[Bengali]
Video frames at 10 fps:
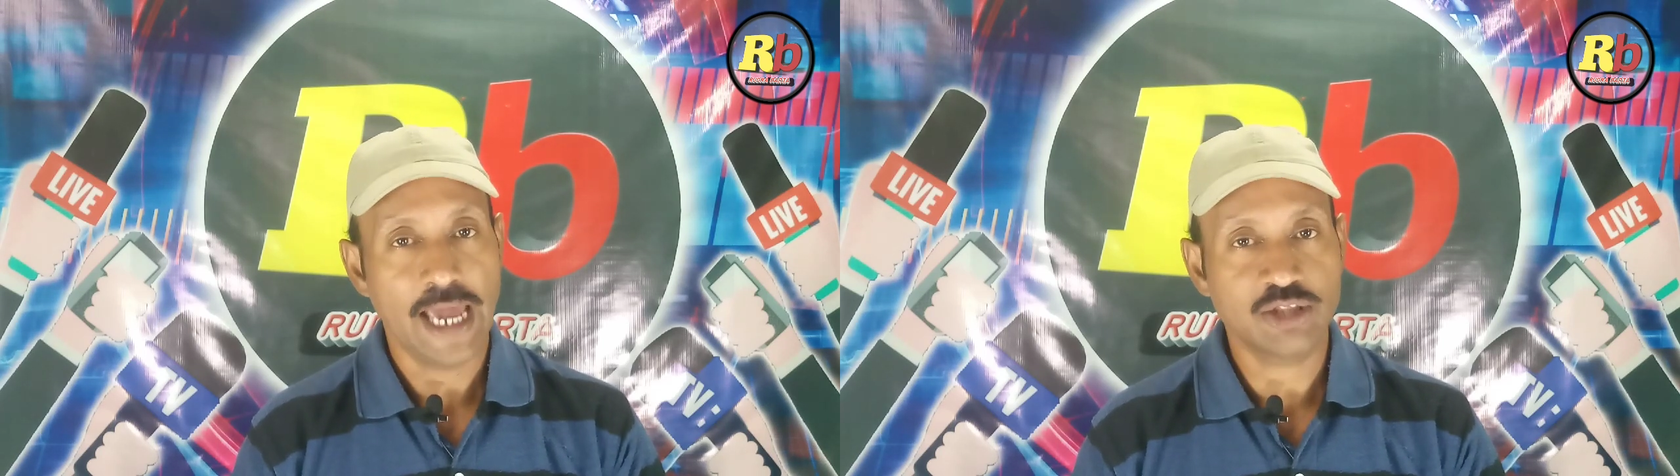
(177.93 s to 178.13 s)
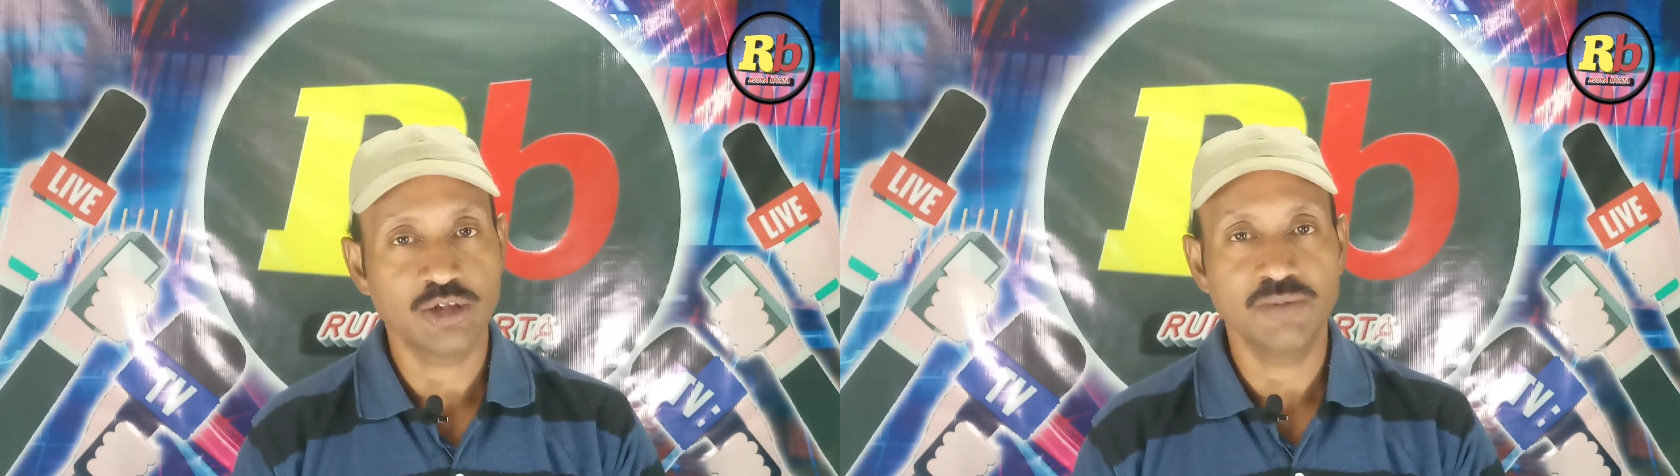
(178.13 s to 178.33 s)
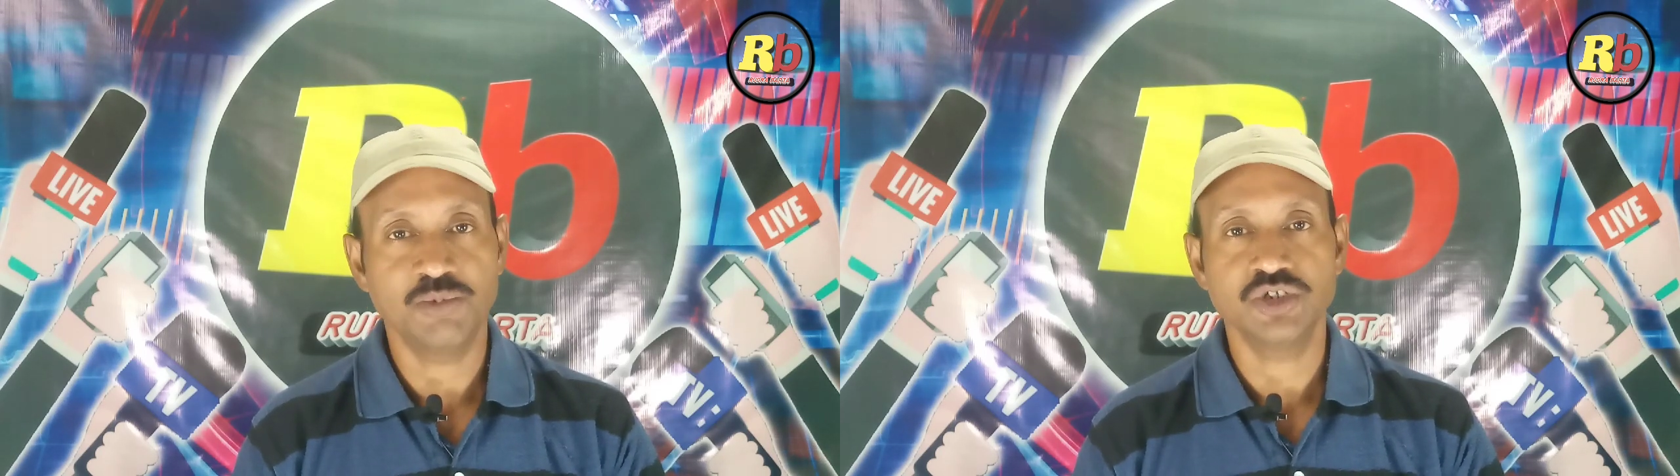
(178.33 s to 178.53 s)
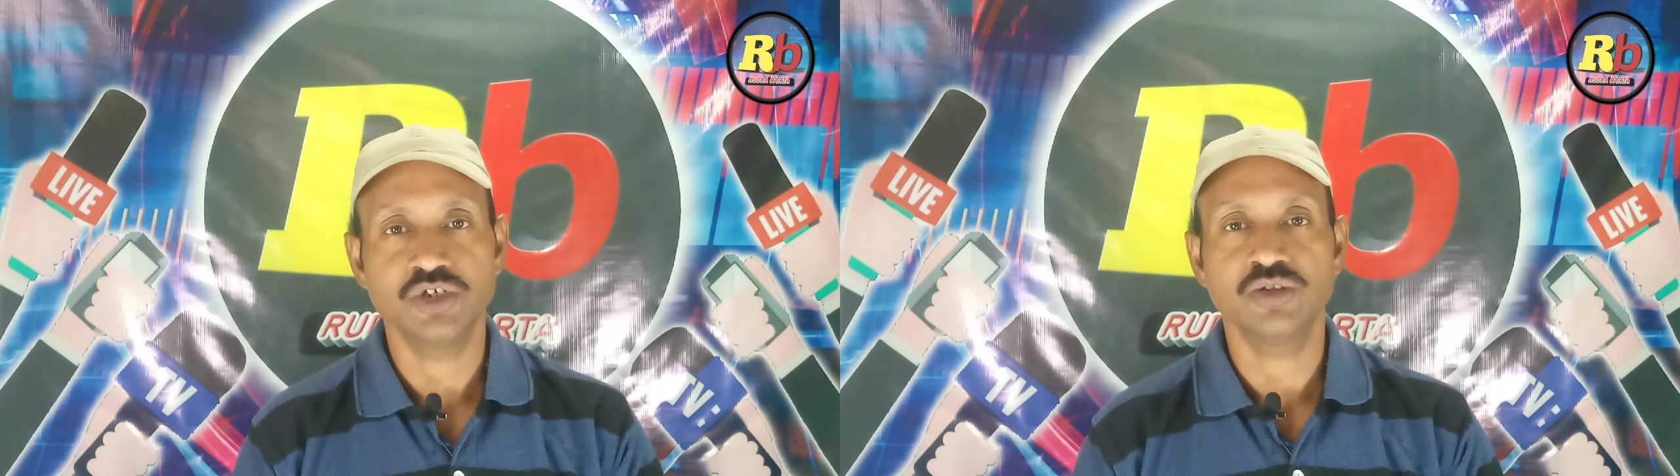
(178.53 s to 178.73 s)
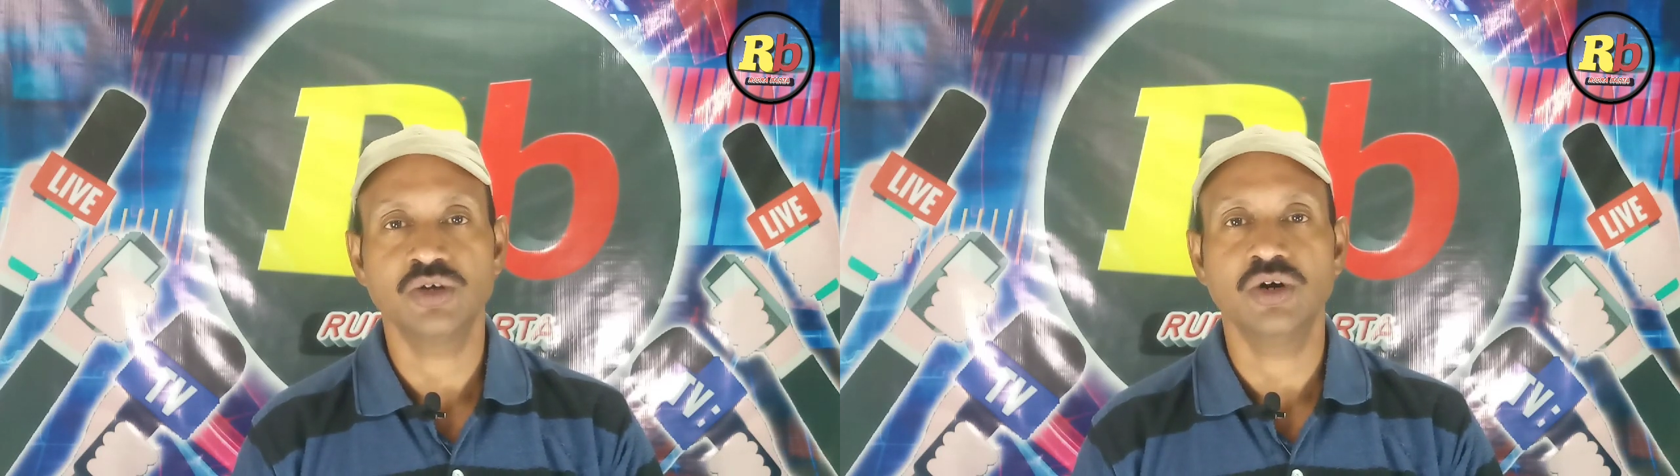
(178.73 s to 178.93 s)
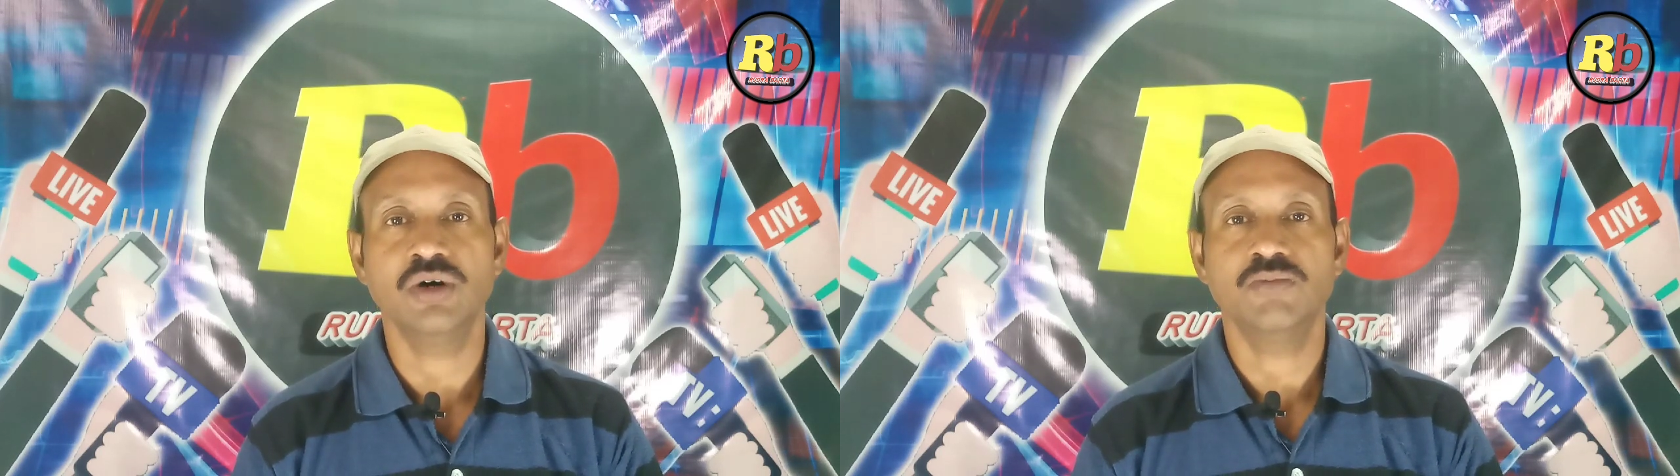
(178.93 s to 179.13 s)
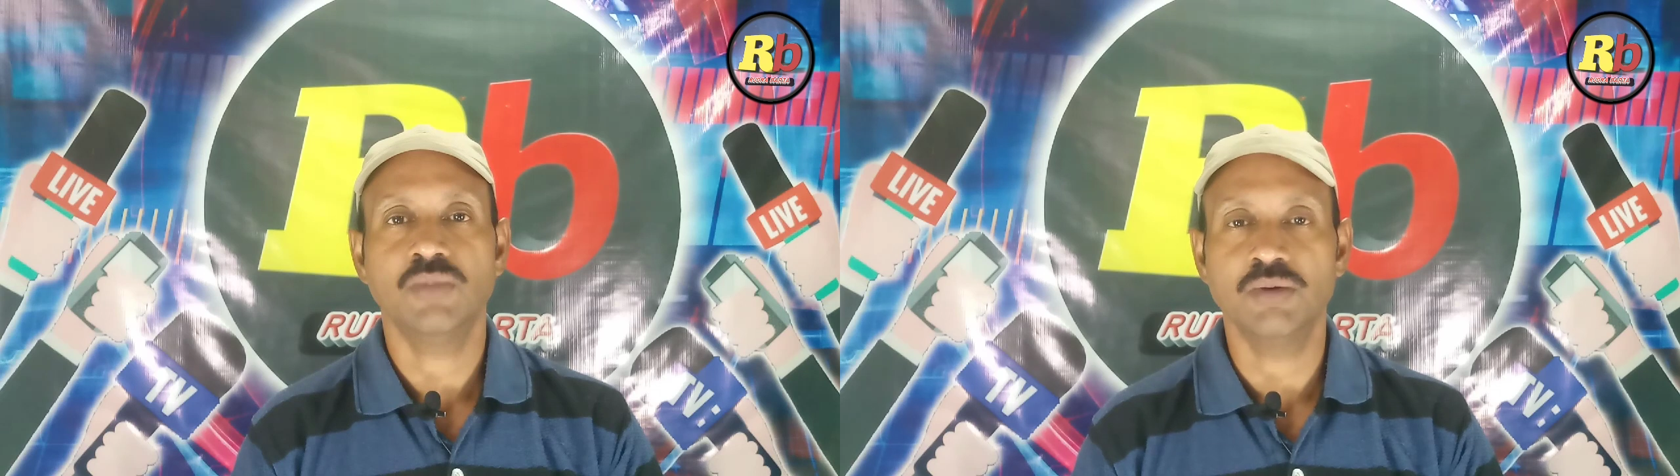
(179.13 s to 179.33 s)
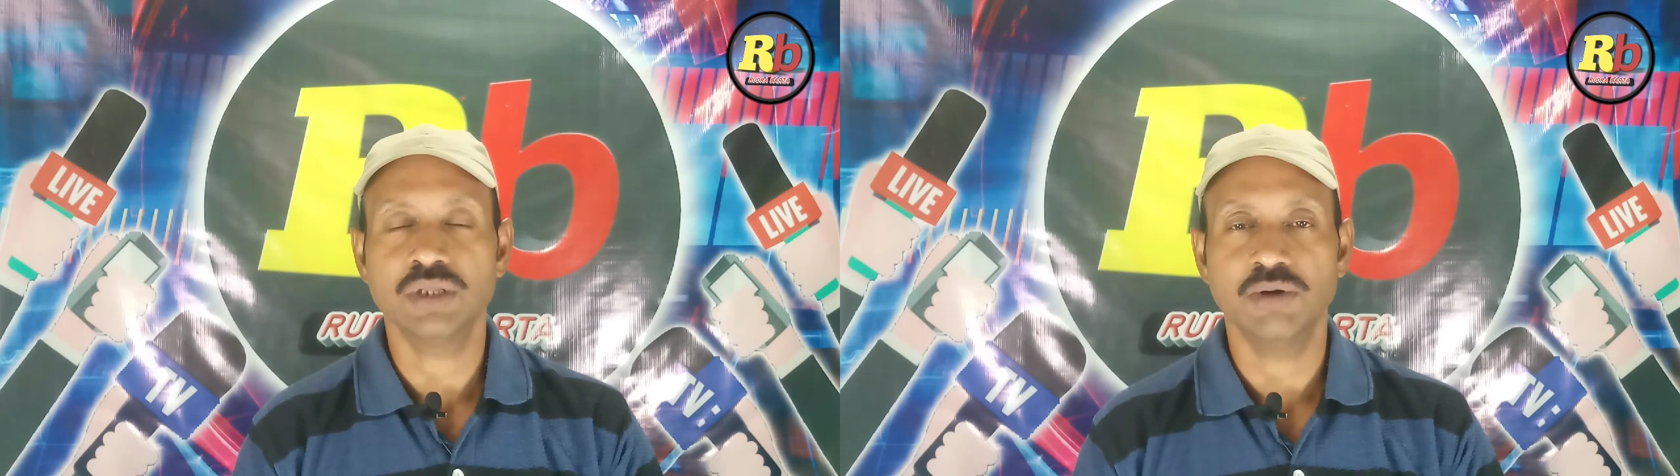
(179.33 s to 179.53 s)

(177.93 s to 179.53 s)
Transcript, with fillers: এতদিন পর্যন্ত মমতা